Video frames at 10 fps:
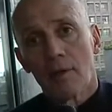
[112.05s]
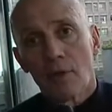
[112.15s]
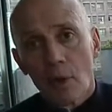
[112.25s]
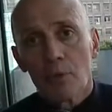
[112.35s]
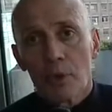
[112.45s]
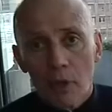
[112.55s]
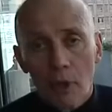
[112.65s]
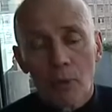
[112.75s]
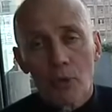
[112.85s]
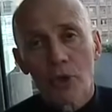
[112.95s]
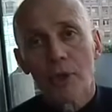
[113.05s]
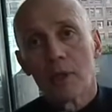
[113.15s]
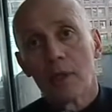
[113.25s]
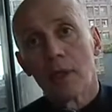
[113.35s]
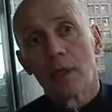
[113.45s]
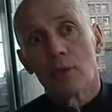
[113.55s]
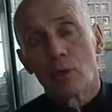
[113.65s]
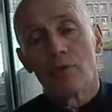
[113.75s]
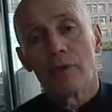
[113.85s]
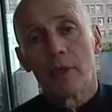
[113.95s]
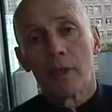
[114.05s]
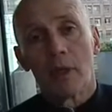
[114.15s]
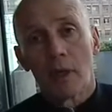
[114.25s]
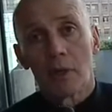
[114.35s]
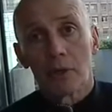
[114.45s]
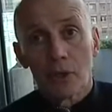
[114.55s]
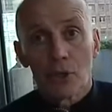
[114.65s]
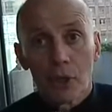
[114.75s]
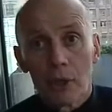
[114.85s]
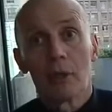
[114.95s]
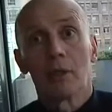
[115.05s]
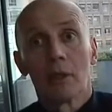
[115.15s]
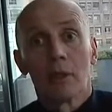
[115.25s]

formuler leurs projets et trouver un guichet